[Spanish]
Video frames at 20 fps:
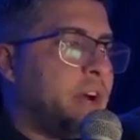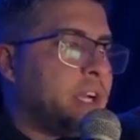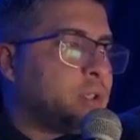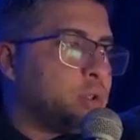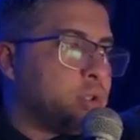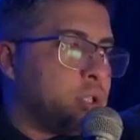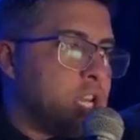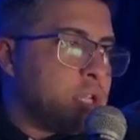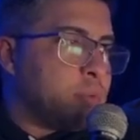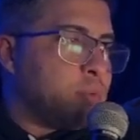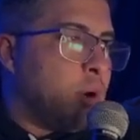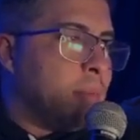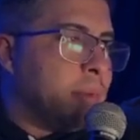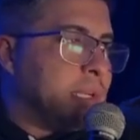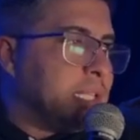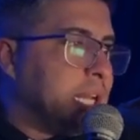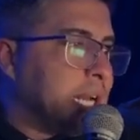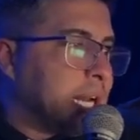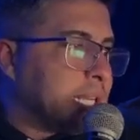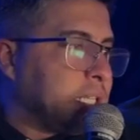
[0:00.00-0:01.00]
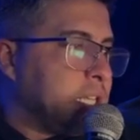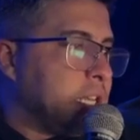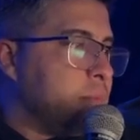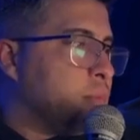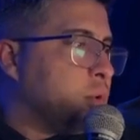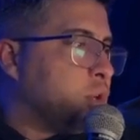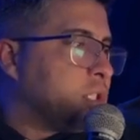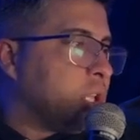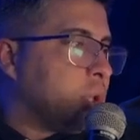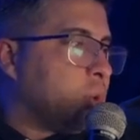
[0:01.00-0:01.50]
las bombas de racimo
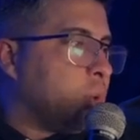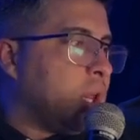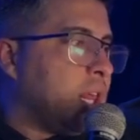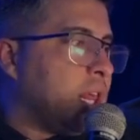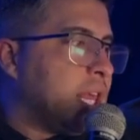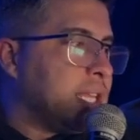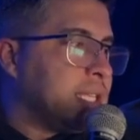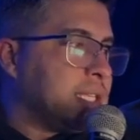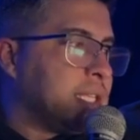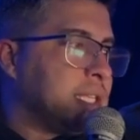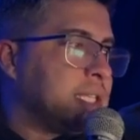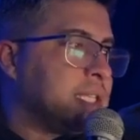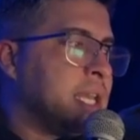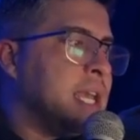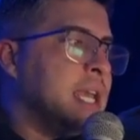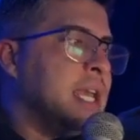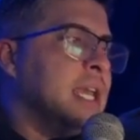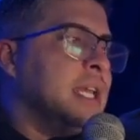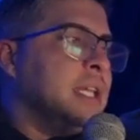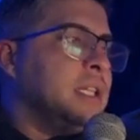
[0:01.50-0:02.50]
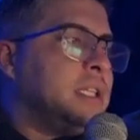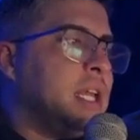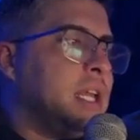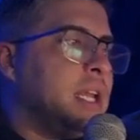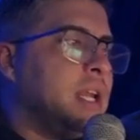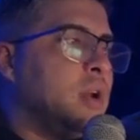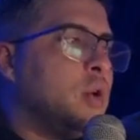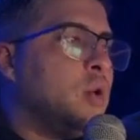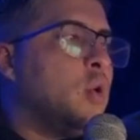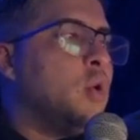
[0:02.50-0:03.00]
estadounidenses,
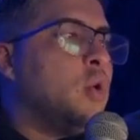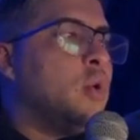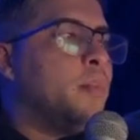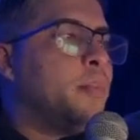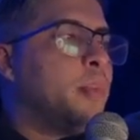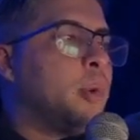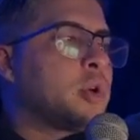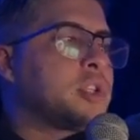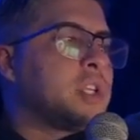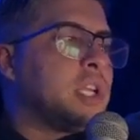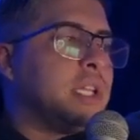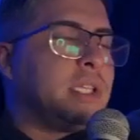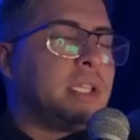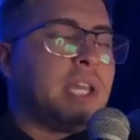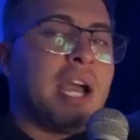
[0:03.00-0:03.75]
tienen un porcentaje